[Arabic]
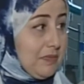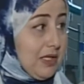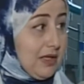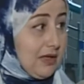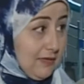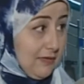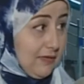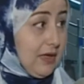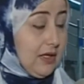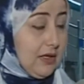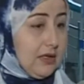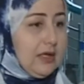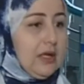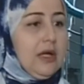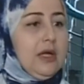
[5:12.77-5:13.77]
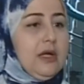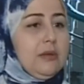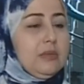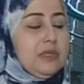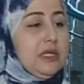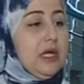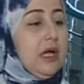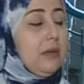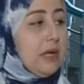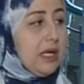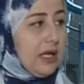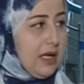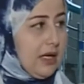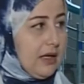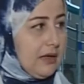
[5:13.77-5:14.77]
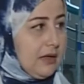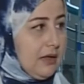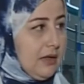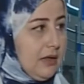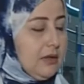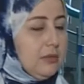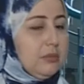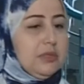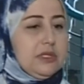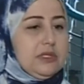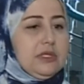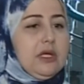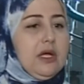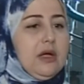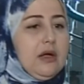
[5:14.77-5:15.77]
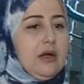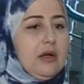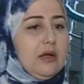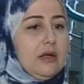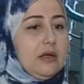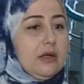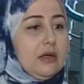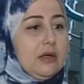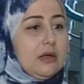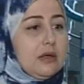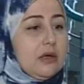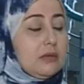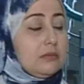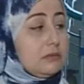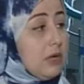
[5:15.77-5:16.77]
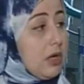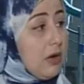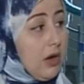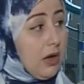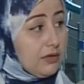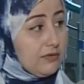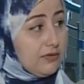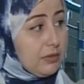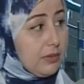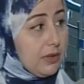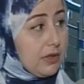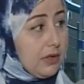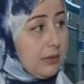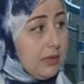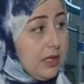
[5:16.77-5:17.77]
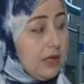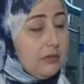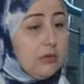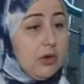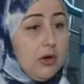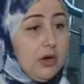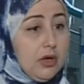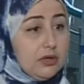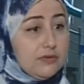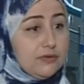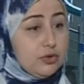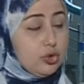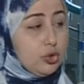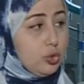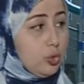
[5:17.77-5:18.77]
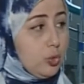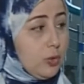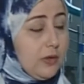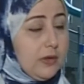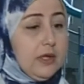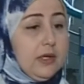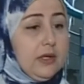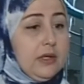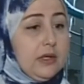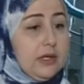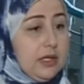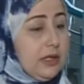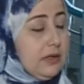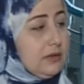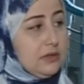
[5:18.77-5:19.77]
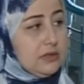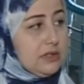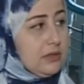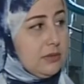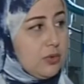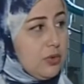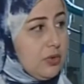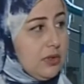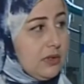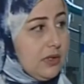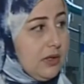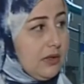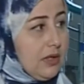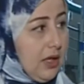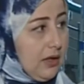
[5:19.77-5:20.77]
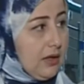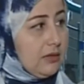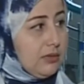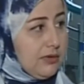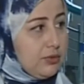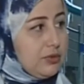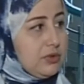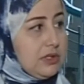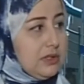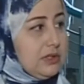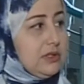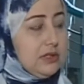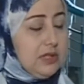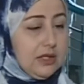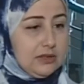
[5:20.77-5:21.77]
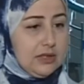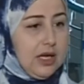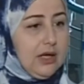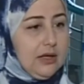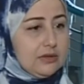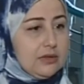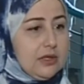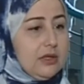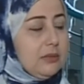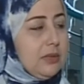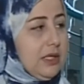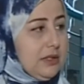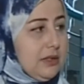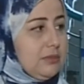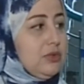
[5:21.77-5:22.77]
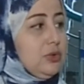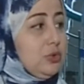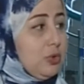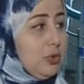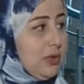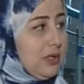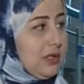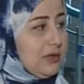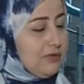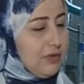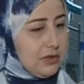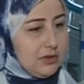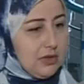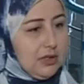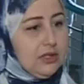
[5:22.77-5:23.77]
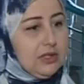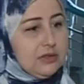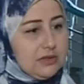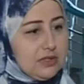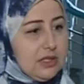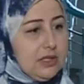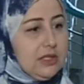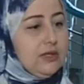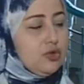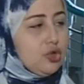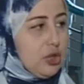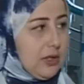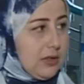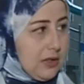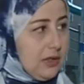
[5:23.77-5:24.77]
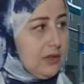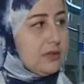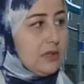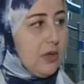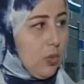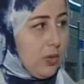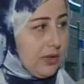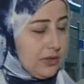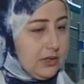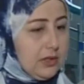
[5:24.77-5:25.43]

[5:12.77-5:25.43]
فعلي مديها مكان مديها آه، مقاعد في البرلمان مقاعد في الشيوخ ليه انت تسيبي كل ده لا المفروض ان انت تاخدي حقك طالما احنا بنديهولك اتفضلي انزلي شاركي صوتي